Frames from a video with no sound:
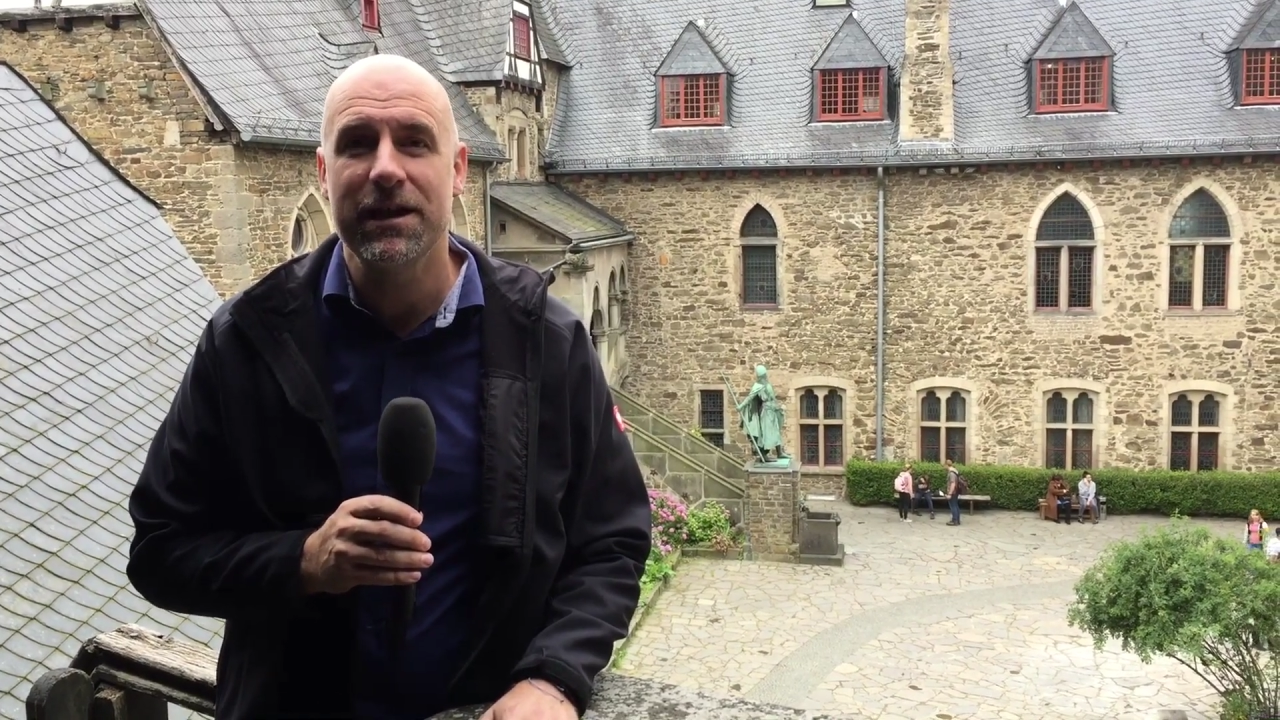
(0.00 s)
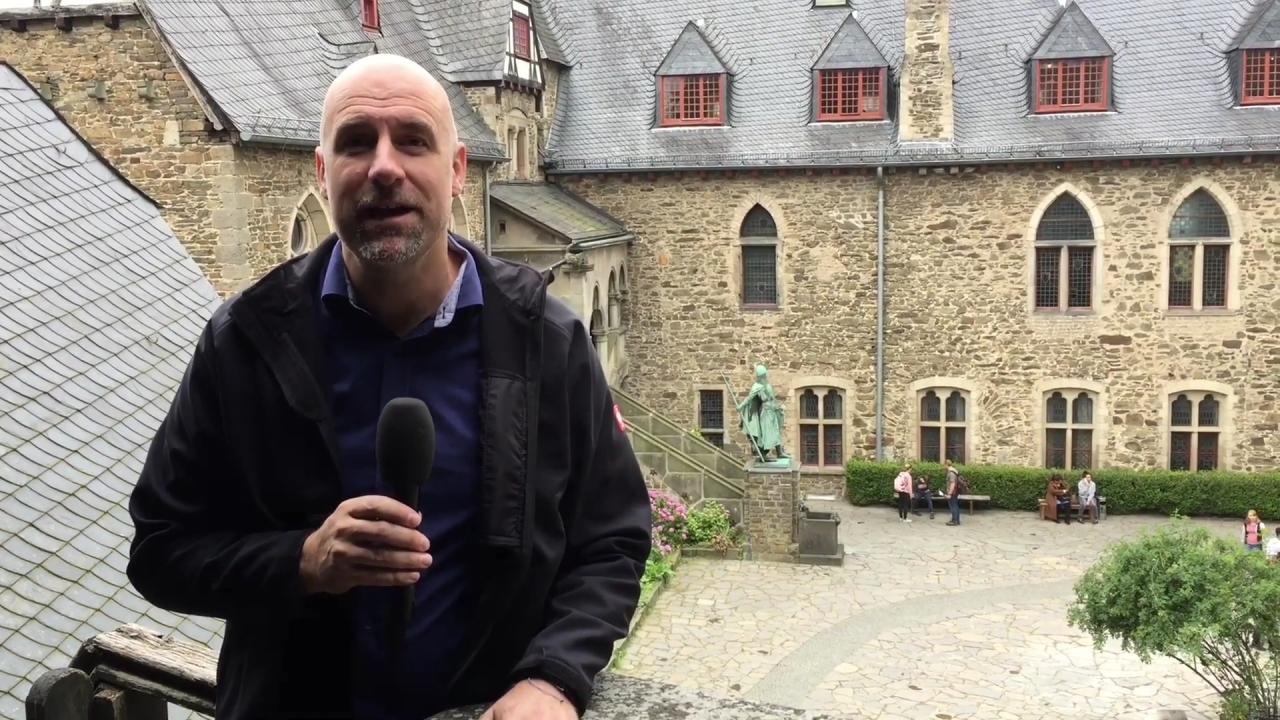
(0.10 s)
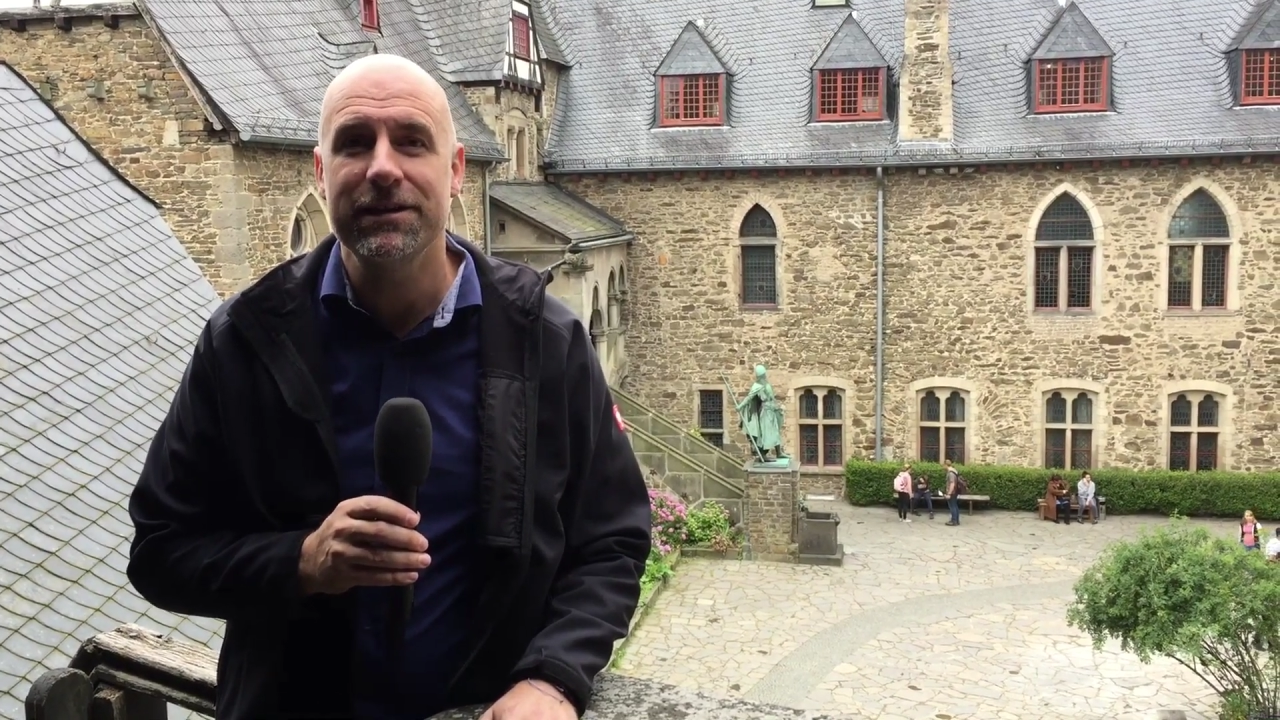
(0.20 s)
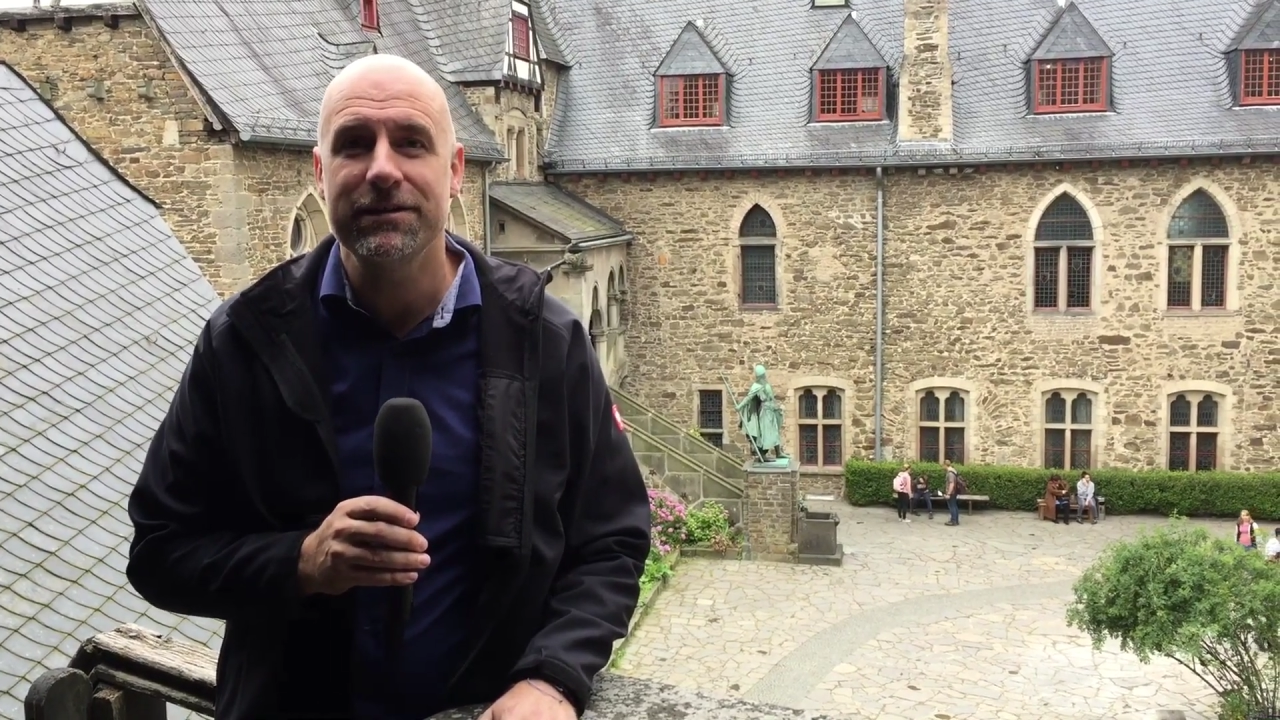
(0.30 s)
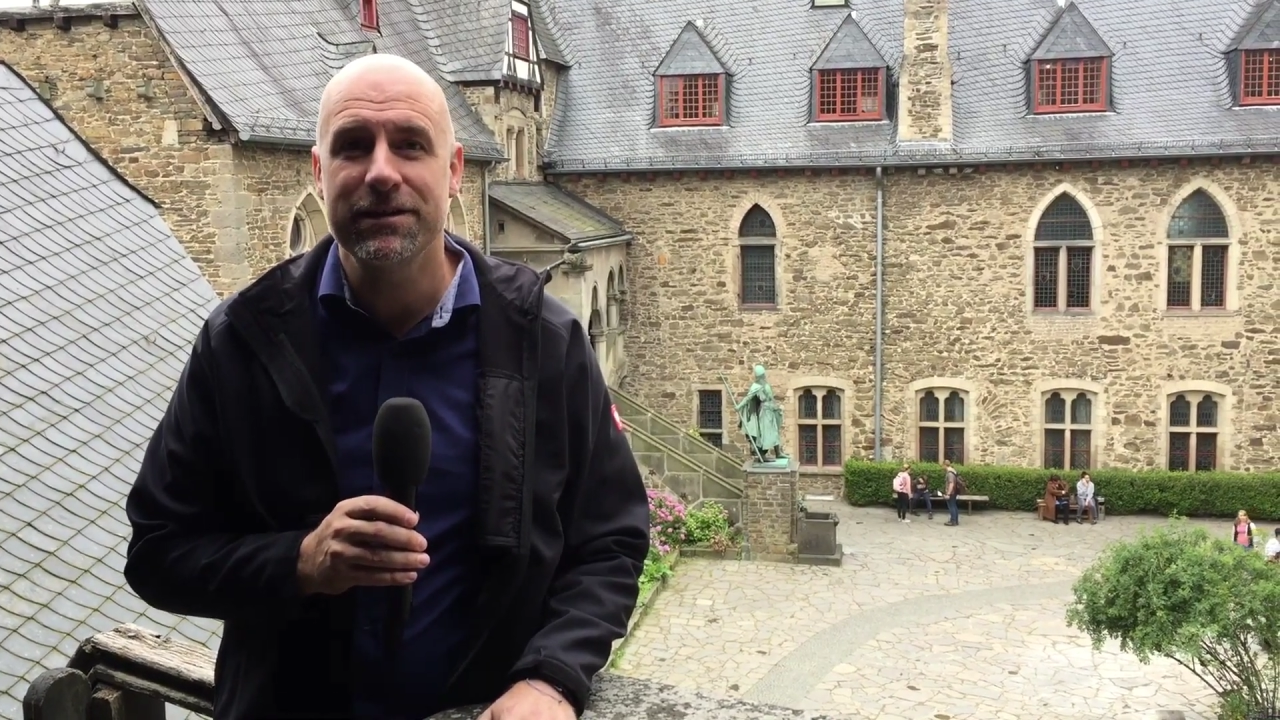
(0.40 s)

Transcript: jährlich